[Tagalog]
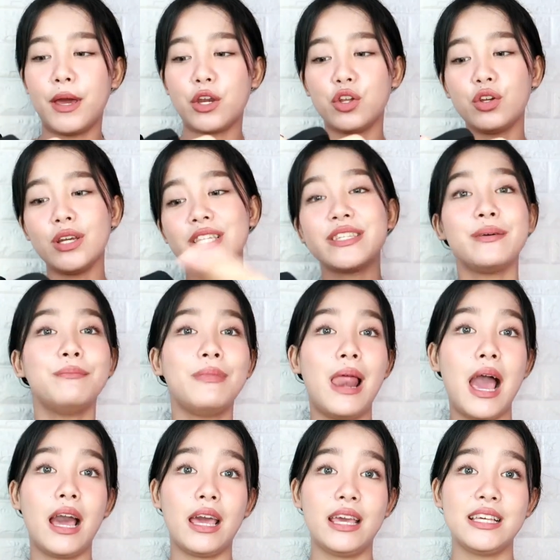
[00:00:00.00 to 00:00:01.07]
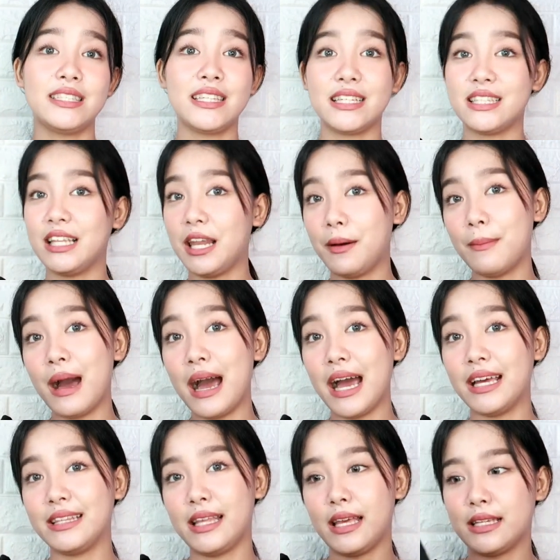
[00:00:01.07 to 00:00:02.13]
Pero yung isang black is nasa
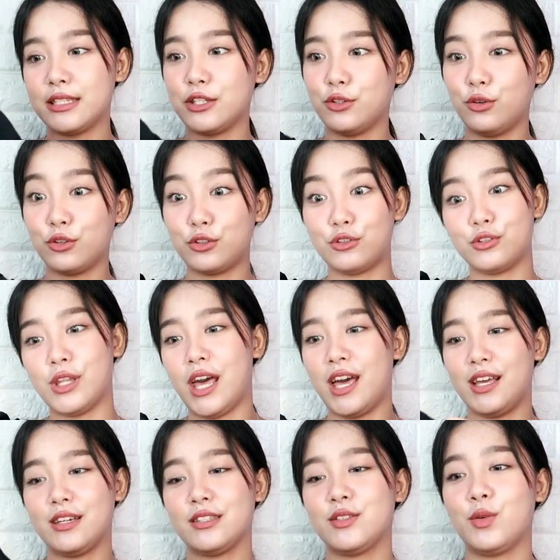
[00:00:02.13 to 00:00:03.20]
labahan na, sinuot ko na.